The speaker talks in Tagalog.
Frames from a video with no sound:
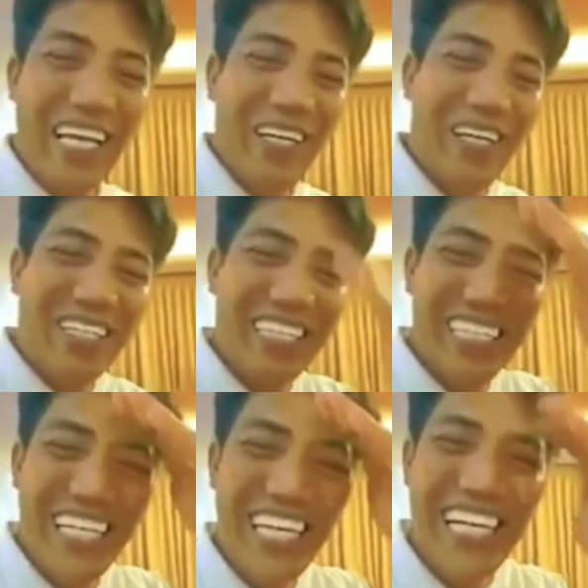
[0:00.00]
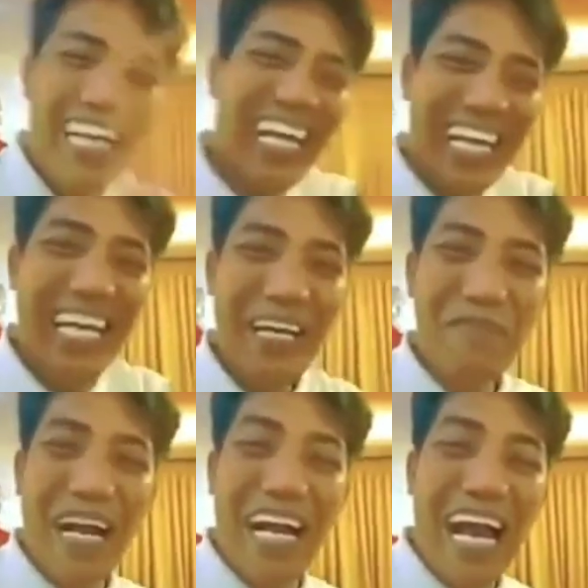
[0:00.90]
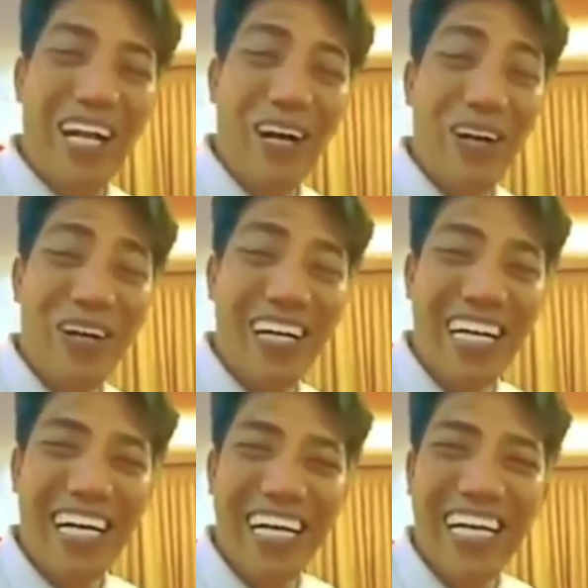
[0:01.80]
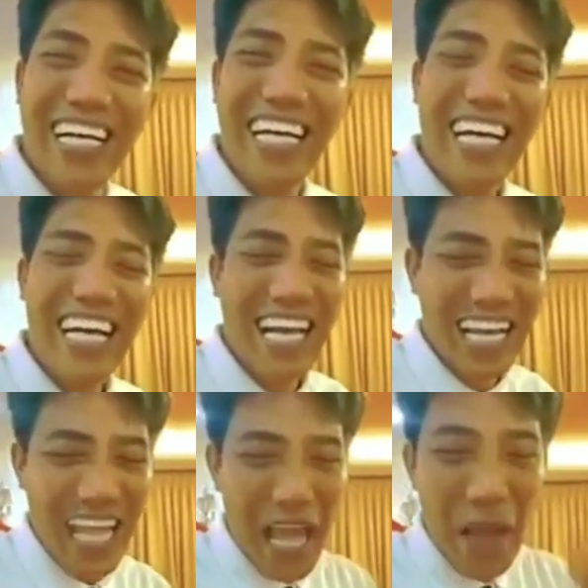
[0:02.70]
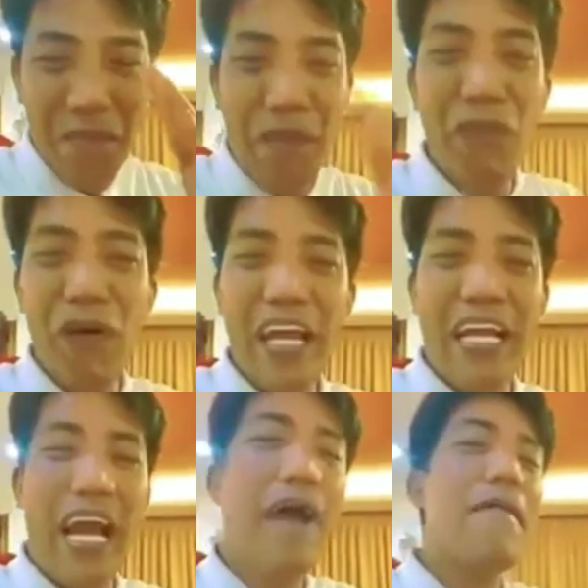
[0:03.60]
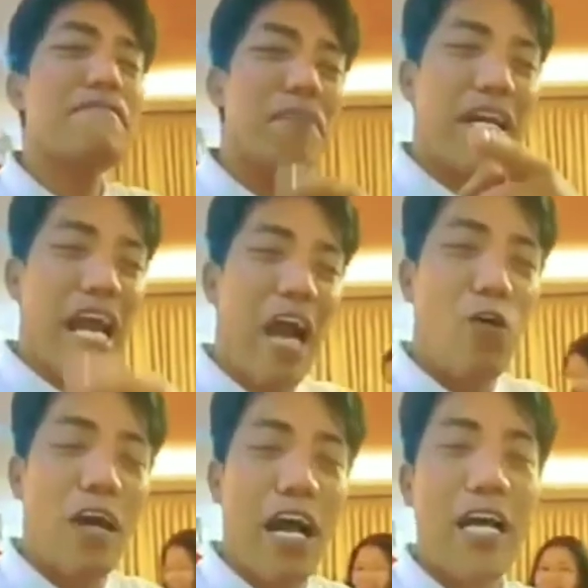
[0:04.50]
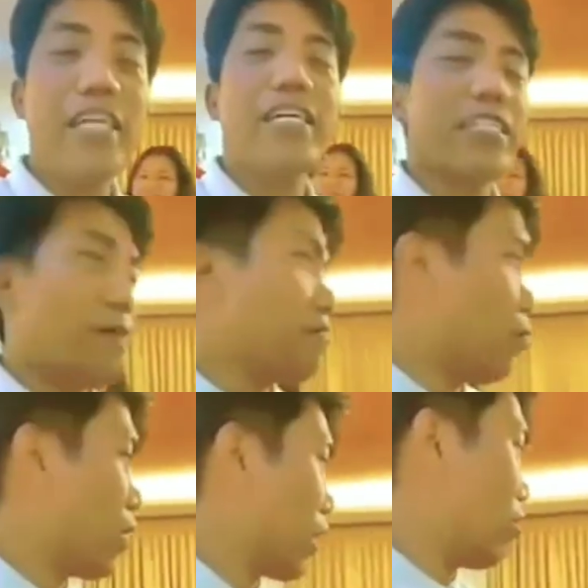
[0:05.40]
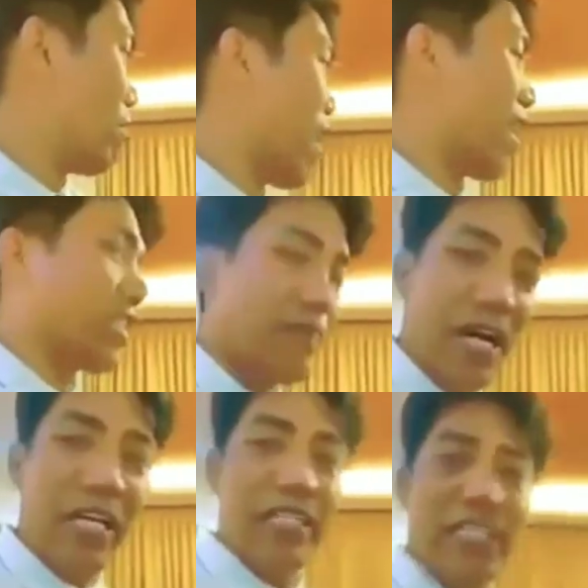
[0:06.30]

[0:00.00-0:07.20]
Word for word: Pero, makagagaw. Mabuhay ka. Barako ka. Sampu ng iyong mga kasamahan.